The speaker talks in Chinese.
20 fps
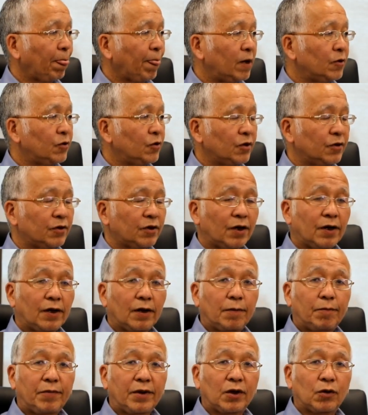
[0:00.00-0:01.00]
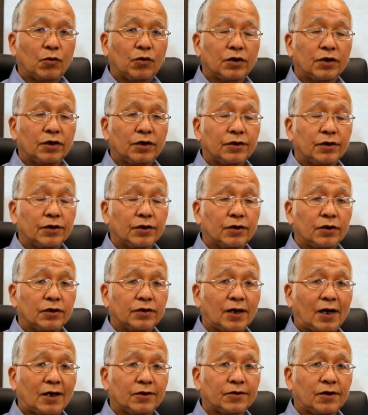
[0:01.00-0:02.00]
现在呢，美国的这个
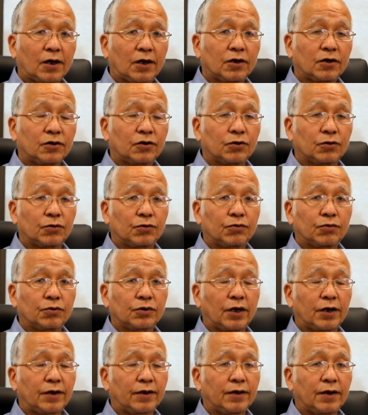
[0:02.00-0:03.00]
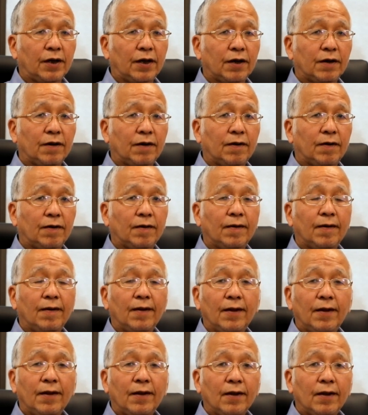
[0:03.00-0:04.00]
纳斯达克指数跟那个
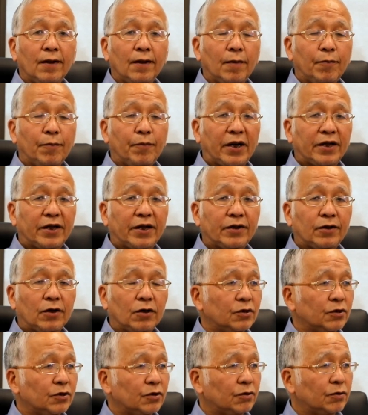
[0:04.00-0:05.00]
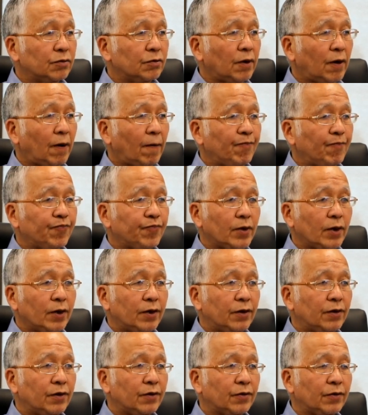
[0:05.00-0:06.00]
半导体指数啊，已
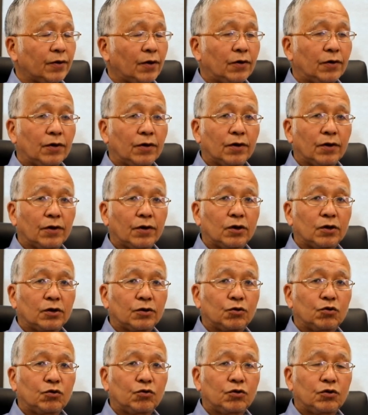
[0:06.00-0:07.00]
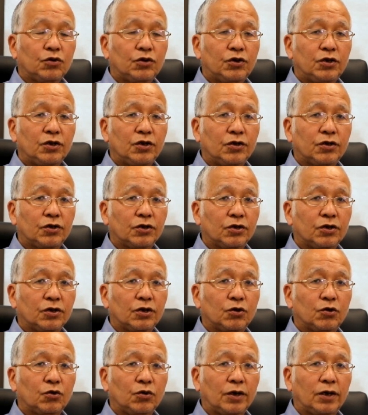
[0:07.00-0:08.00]
经到了近期的
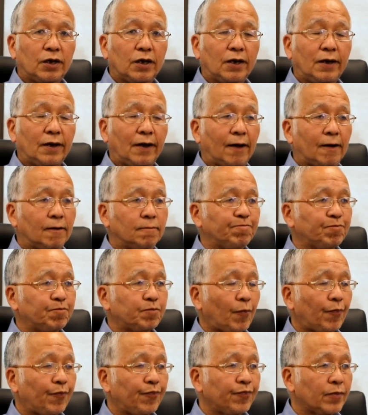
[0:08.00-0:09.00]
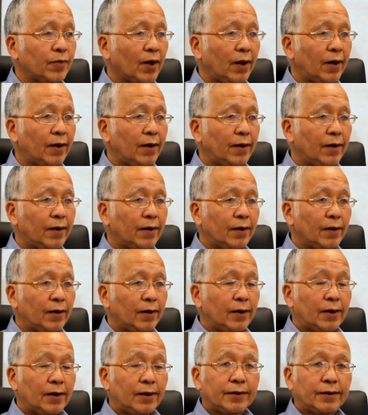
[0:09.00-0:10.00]
最低点。
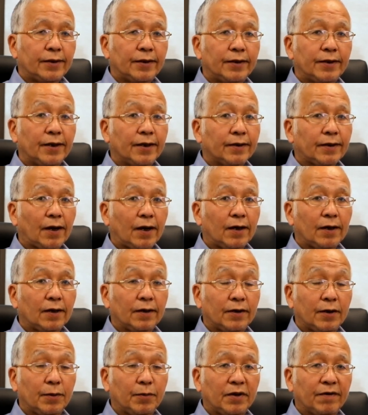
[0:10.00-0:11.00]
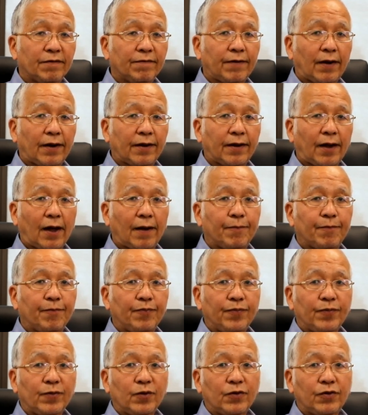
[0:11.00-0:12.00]
今天当然了，能不能反弹，
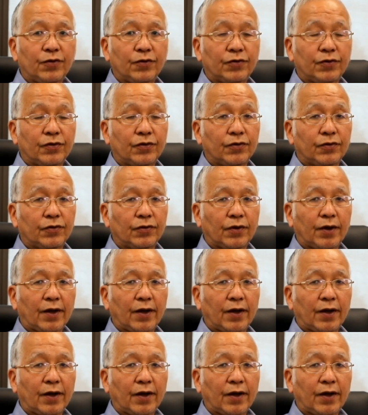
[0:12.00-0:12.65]
就是